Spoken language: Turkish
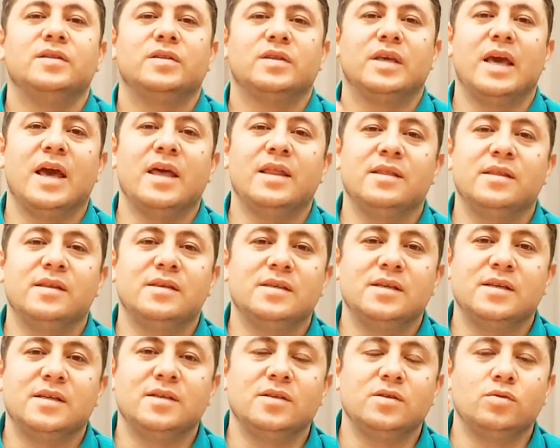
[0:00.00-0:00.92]

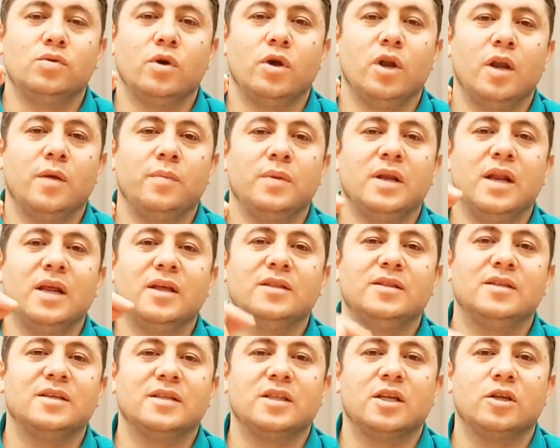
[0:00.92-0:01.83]
kendisinin söylemiyle
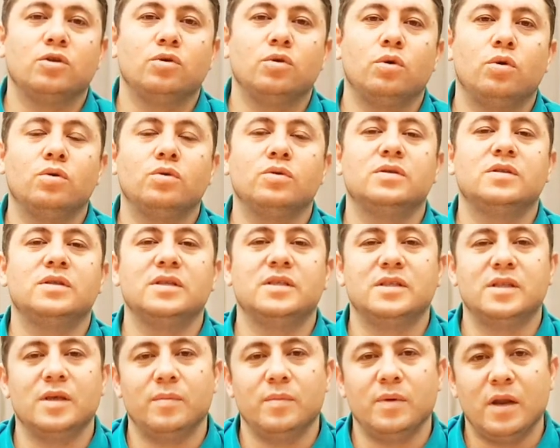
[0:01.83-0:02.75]
diktatörlük
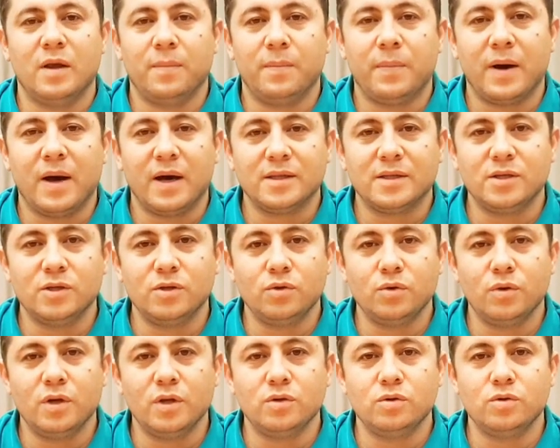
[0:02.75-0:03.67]
sistemiyle partiyi
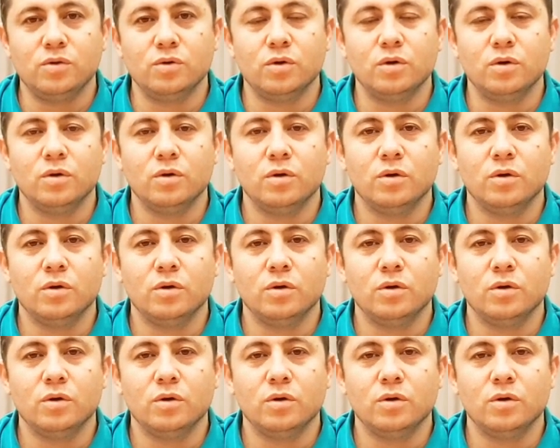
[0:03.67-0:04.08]
yönetiyor.